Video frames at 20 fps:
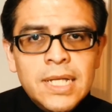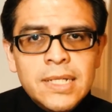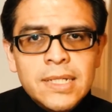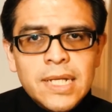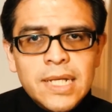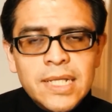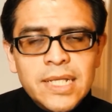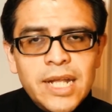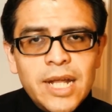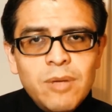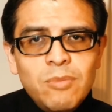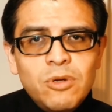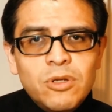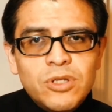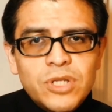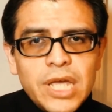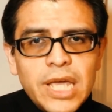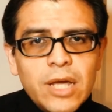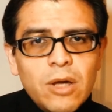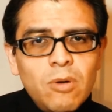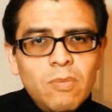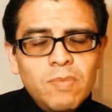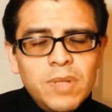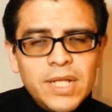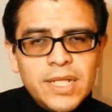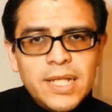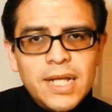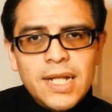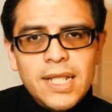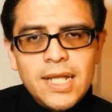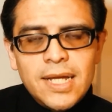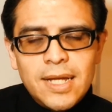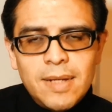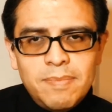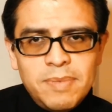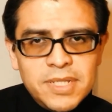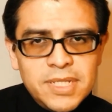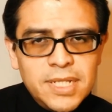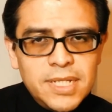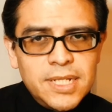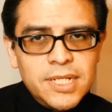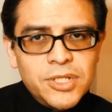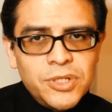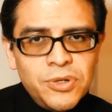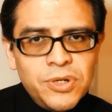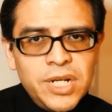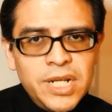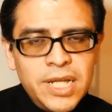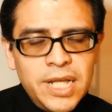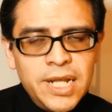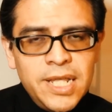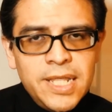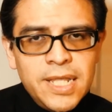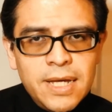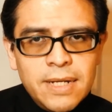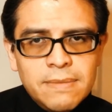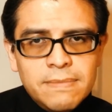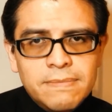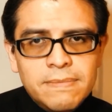tendremos que completar la capacitación requerida